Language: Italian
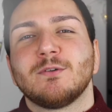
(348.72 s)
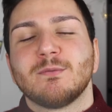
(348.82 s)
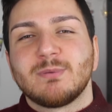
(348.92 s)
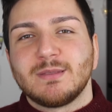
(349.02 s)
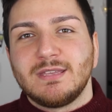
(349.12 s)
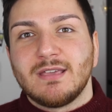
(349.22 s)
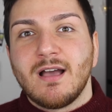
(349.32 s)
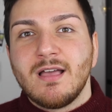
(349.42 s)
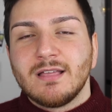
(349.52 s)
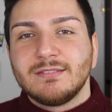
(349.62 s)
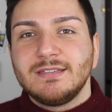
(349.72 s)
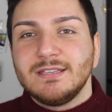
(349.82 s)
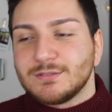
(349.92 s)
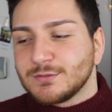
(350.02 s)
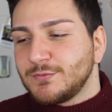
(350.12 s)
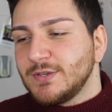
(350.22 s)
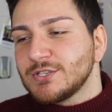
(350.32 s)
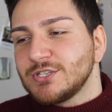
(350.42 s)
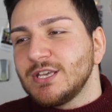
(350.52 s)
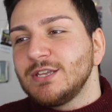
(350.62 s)
in compagnia di Sofia
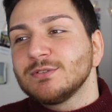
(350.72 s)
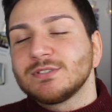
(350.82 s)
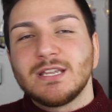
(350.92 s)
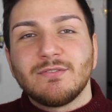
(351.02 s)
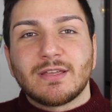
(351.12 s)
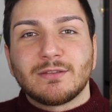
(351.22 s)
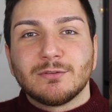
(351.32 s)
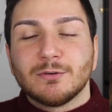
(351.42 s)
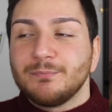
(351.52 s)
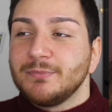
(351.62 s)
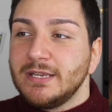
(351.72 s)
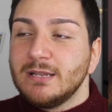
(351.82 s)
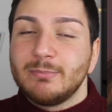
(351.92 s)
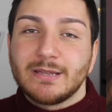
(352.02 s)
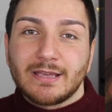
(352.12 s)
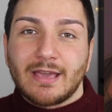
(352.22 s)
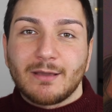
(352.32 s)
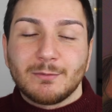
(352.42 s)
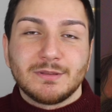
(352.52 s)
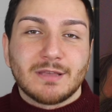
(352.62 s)
Cerio scrivendo il
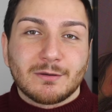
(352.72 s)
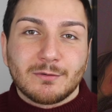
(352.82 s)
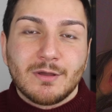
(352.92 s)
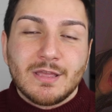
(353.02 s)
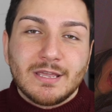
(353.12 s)
perché. Quindi ecco,